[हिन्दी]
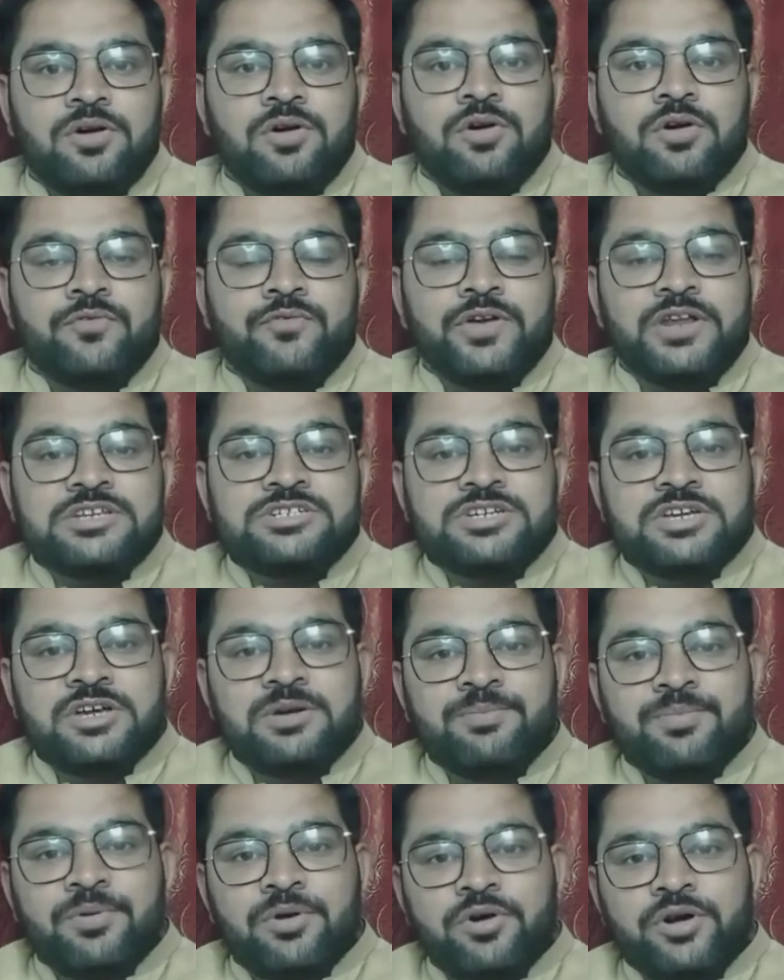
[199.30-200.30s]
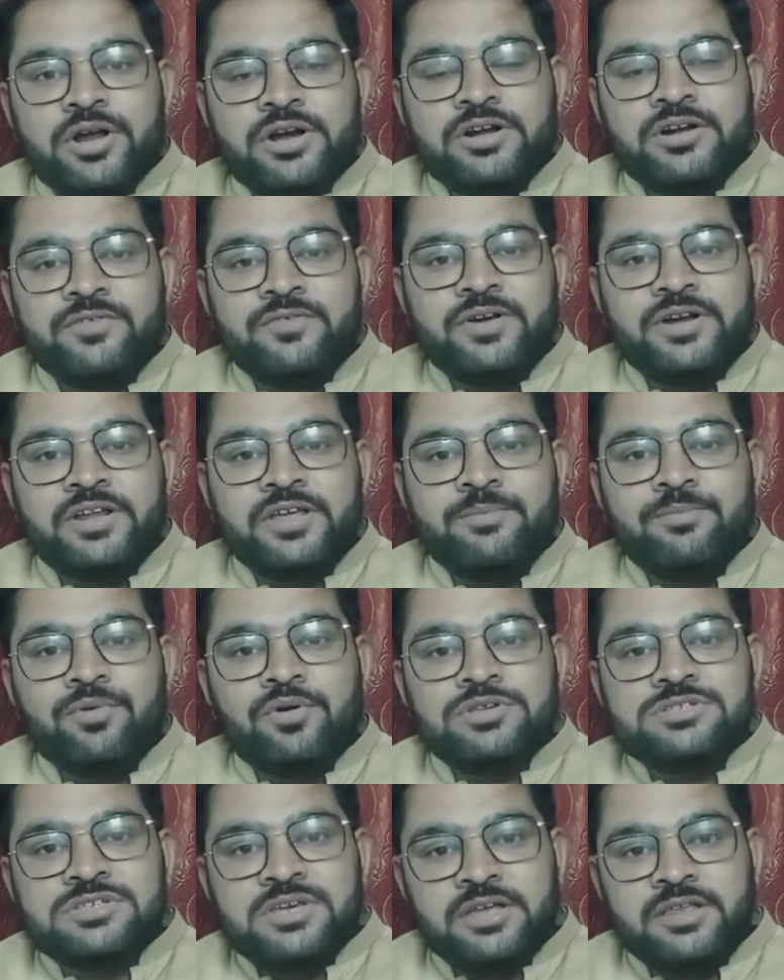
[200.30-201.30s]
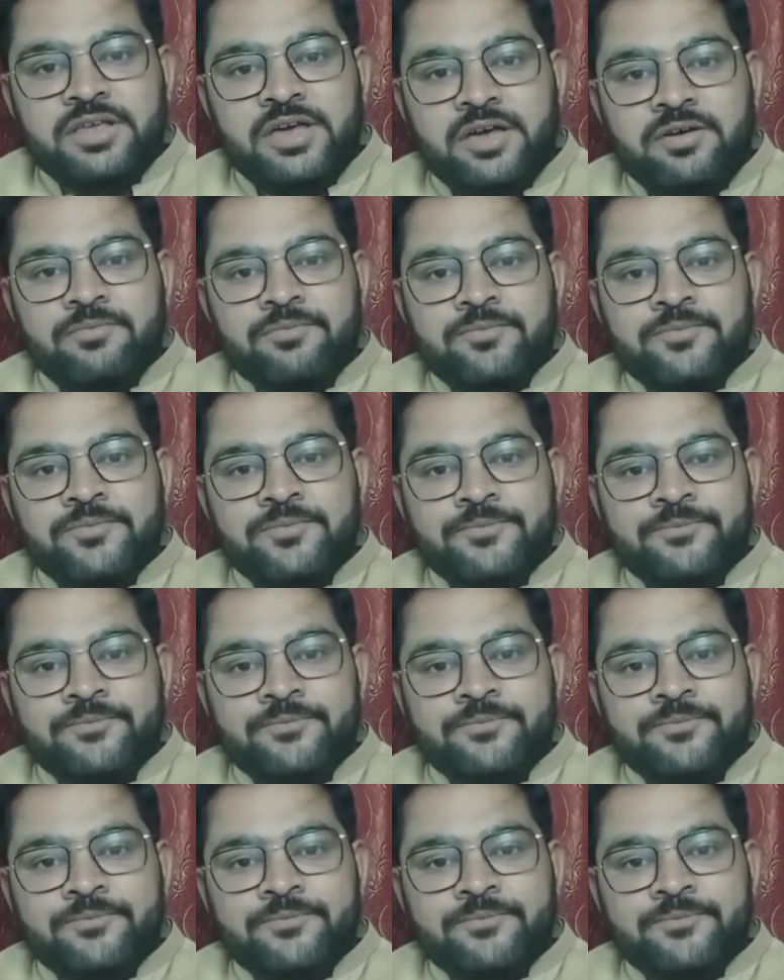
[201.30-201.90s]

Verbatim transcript: और फिनिशिंग प्रोडक्टिविटी बहुत ज़्यादा है